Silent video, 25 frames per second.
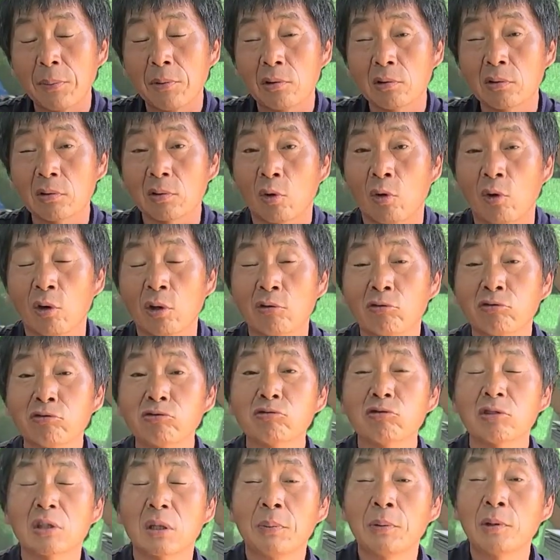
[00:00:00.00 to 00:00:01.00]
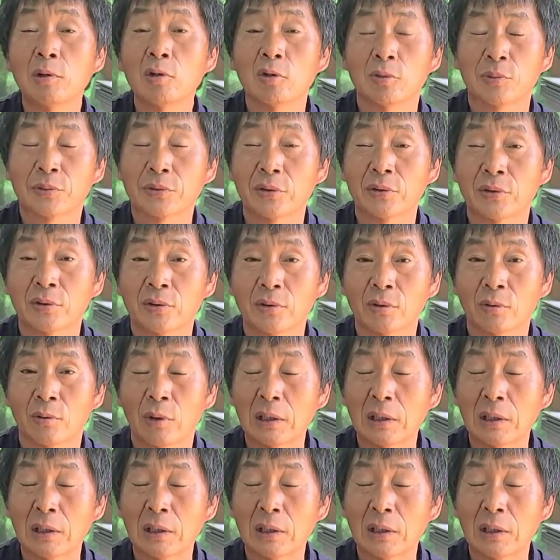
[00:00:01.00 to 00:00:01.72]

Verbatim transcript: 따면은 거의 후숙이 필요 없어요.